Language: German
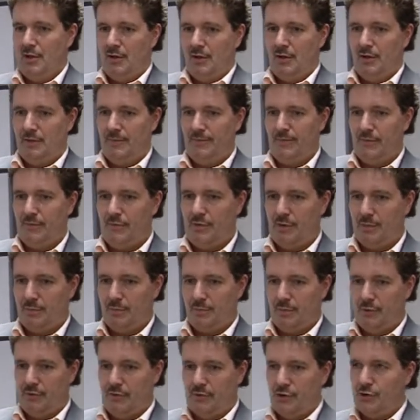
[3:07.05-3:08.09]
Ähm, wir
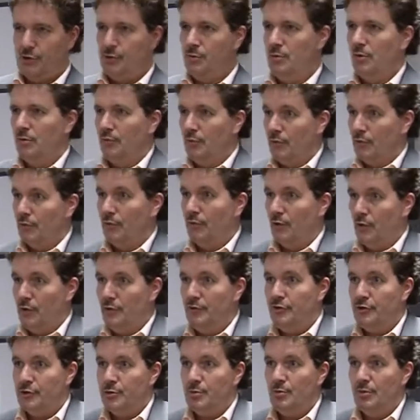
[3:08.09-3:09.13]
müssen die Schüler oder
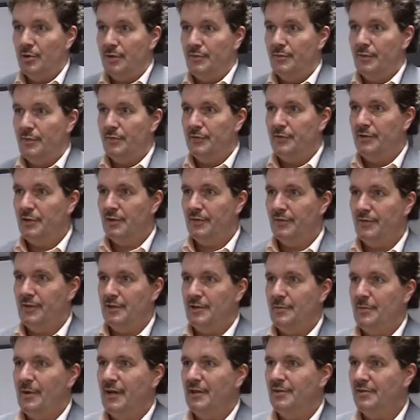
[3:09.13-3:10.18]
wollen die Schüler involvieren,
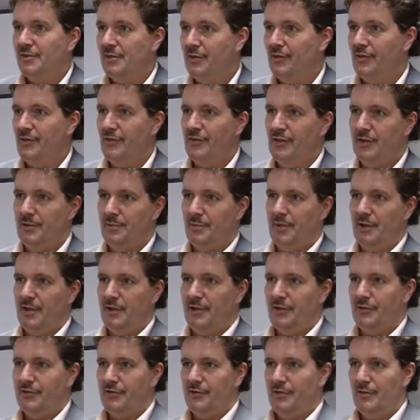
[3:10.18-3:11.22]
welche Beiträge sie selber
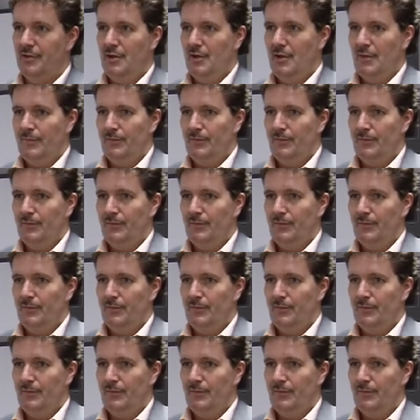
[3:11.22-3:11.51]
leisten.